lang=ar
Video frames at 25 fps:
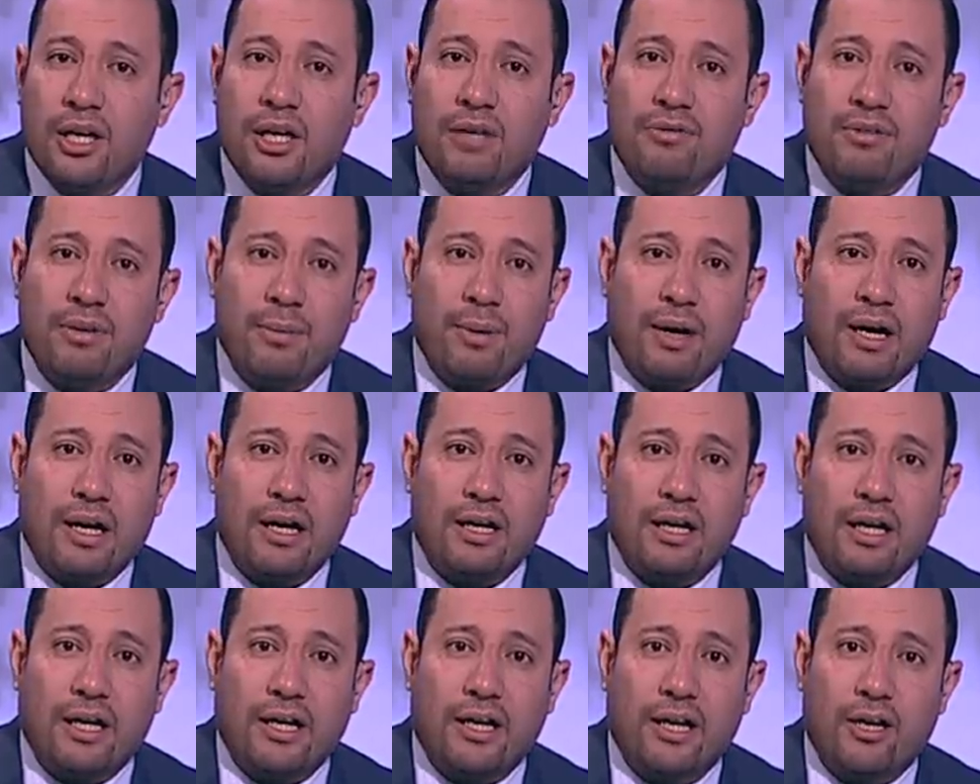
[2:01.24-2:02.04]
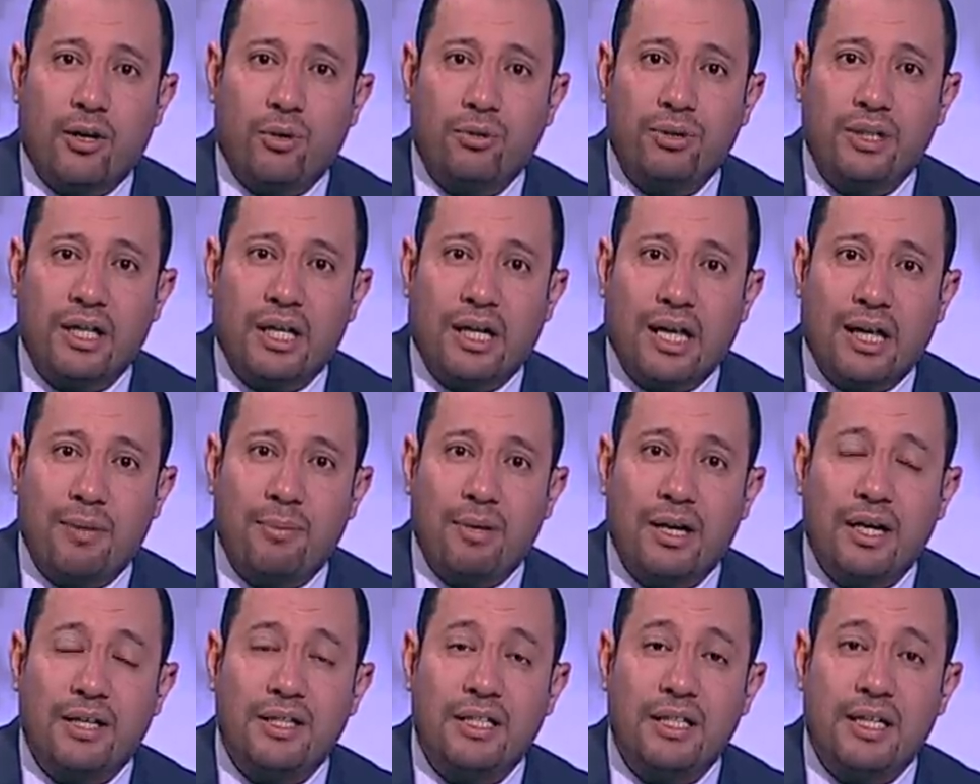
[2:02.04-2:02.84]
فيما قال آخرون أن
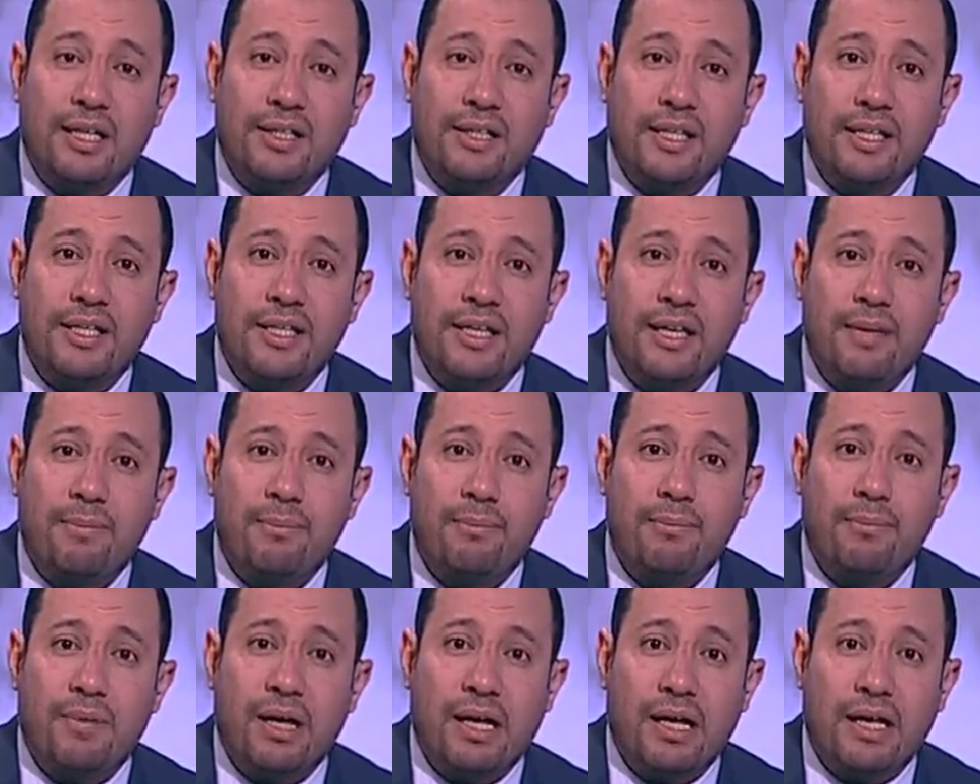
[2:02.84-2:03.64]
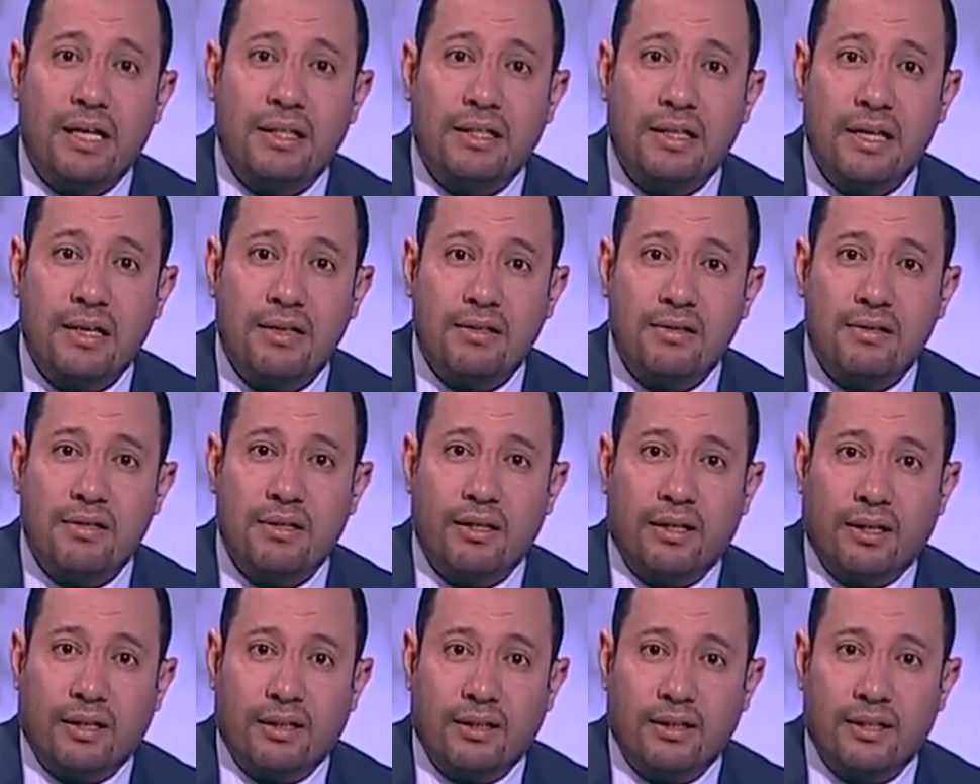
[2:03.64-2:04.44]
الأماني لديهم
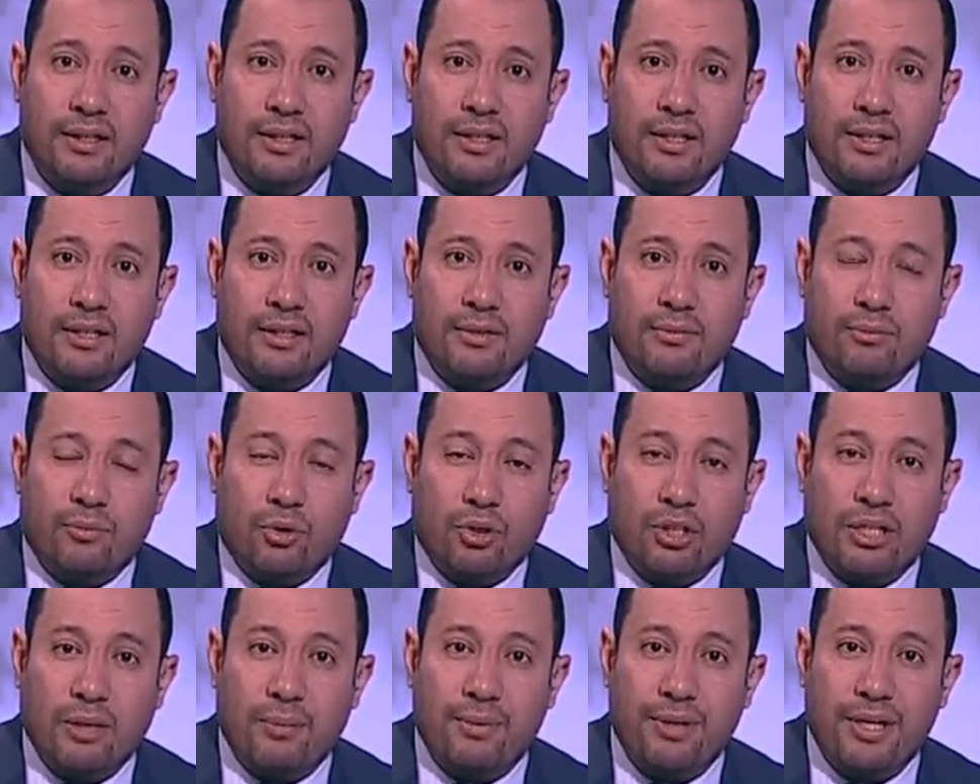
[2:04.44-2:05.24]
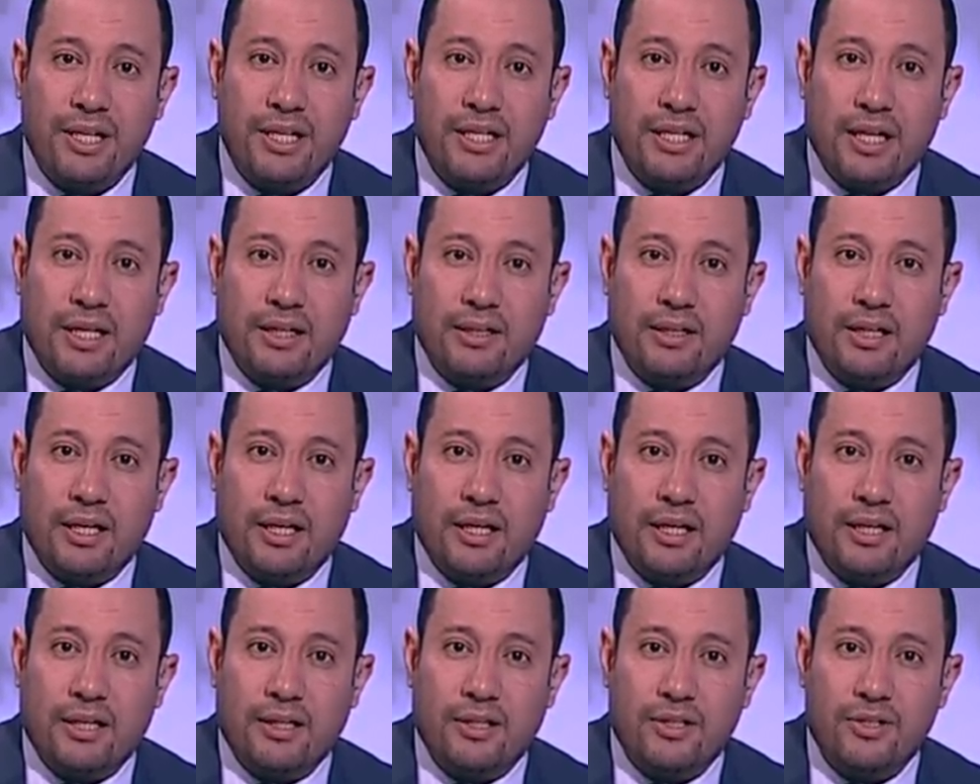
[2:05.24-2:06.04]
ماتت معتبرين
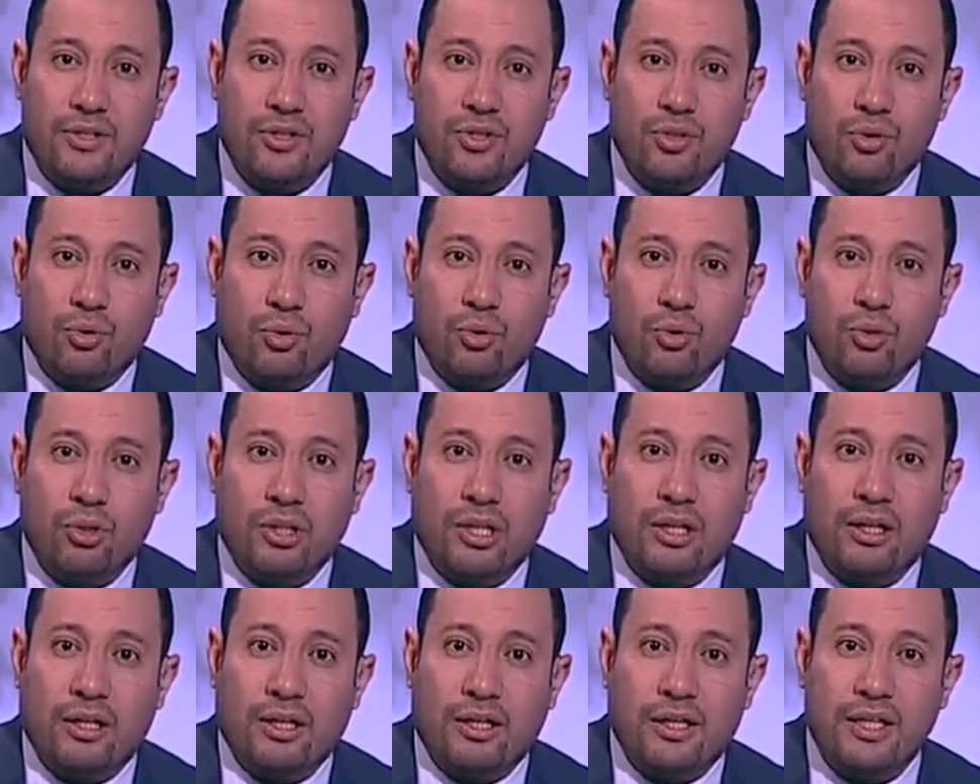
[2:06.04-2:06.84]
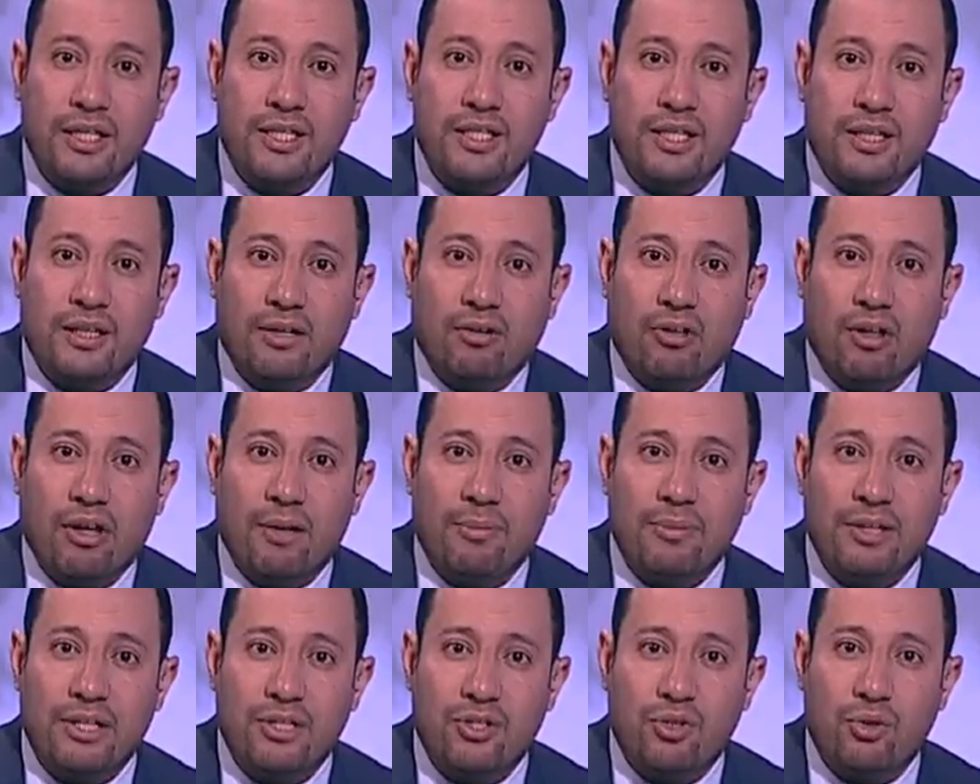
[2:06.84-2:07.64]
أن سقوط رئيس
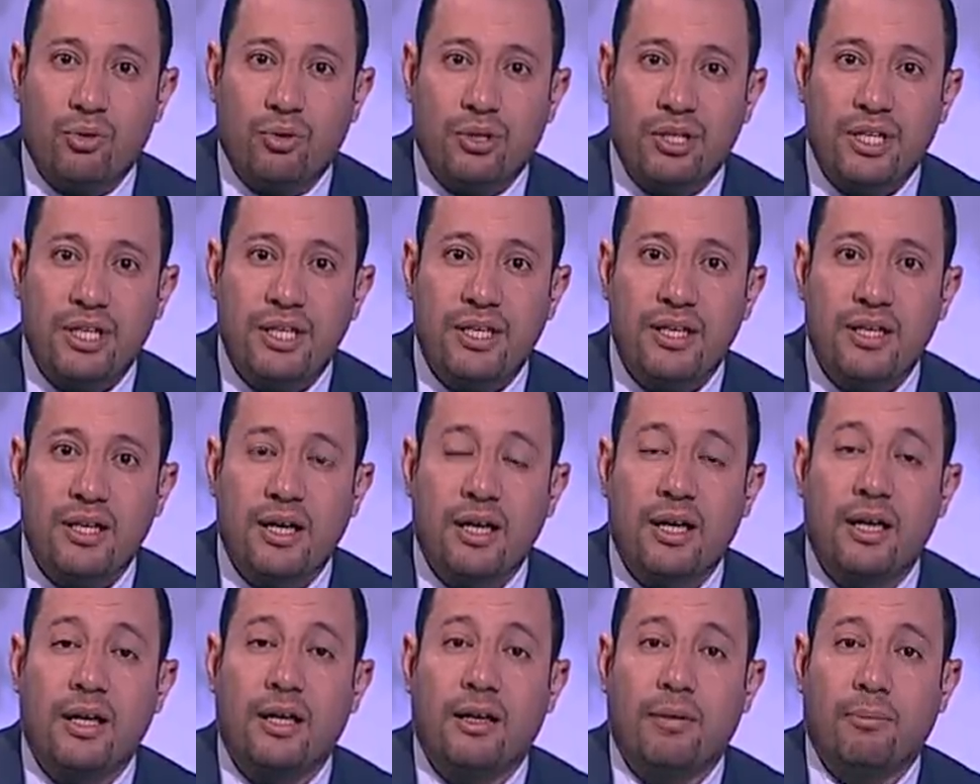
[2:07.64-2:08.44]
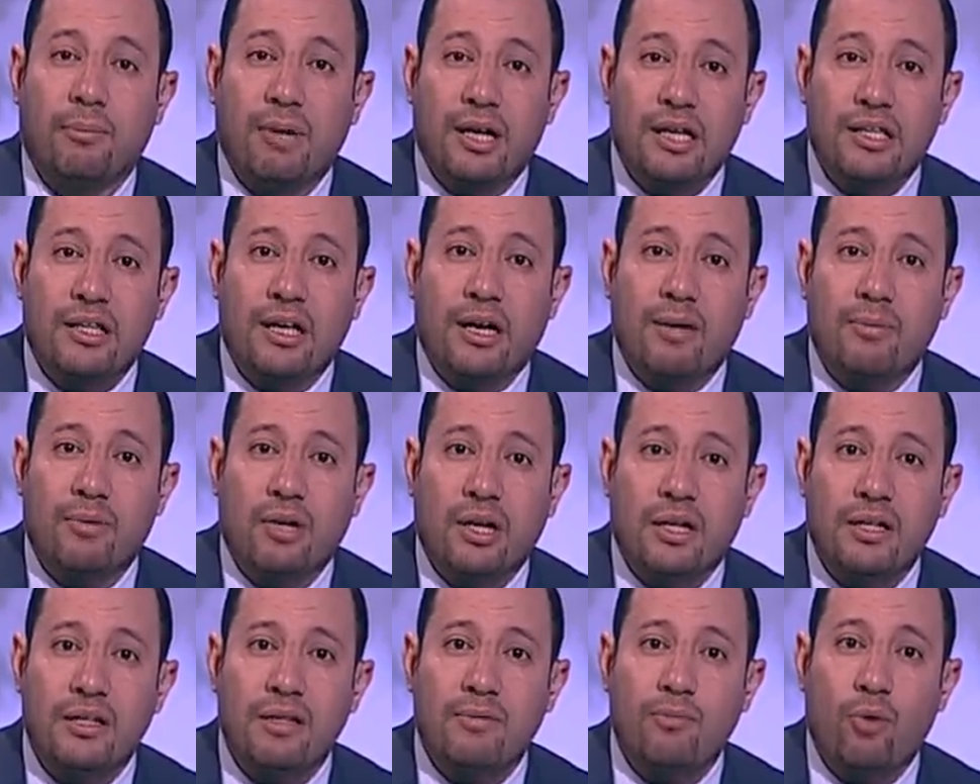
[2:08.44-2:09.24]
النظام السوري بات
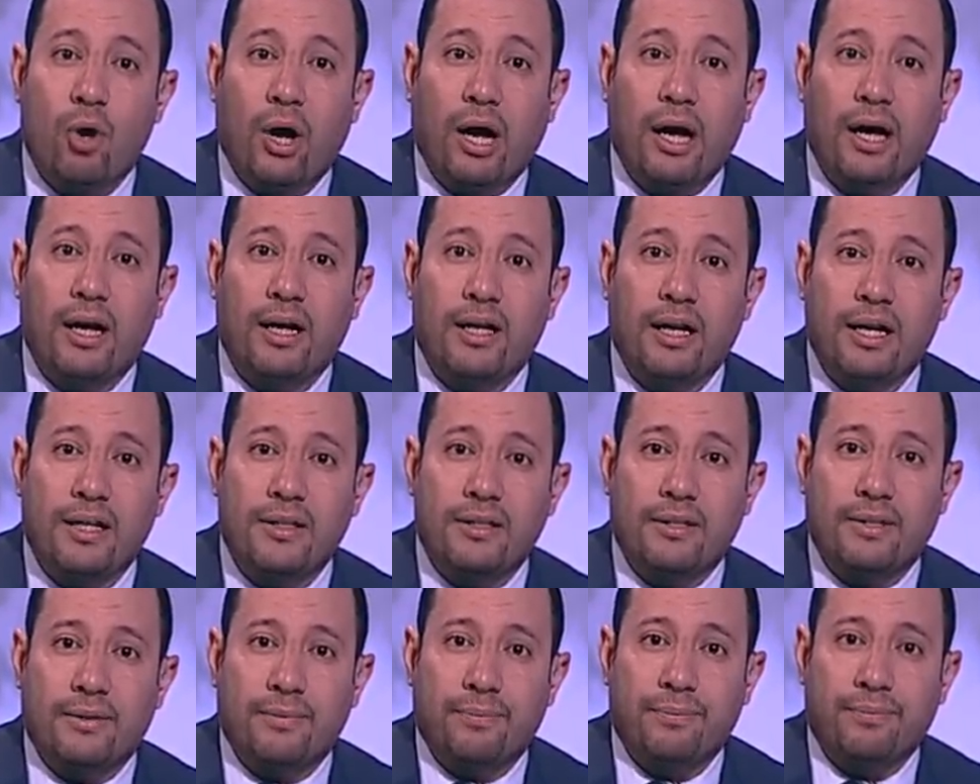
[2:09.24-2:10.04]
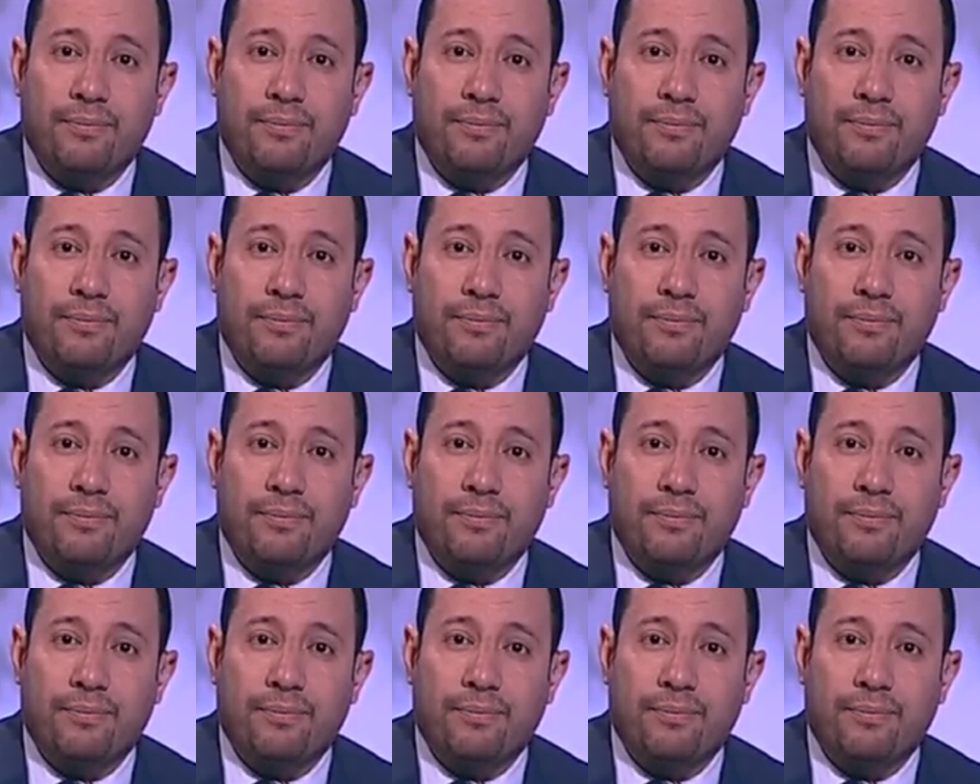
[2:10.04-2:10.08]
أمرا محالا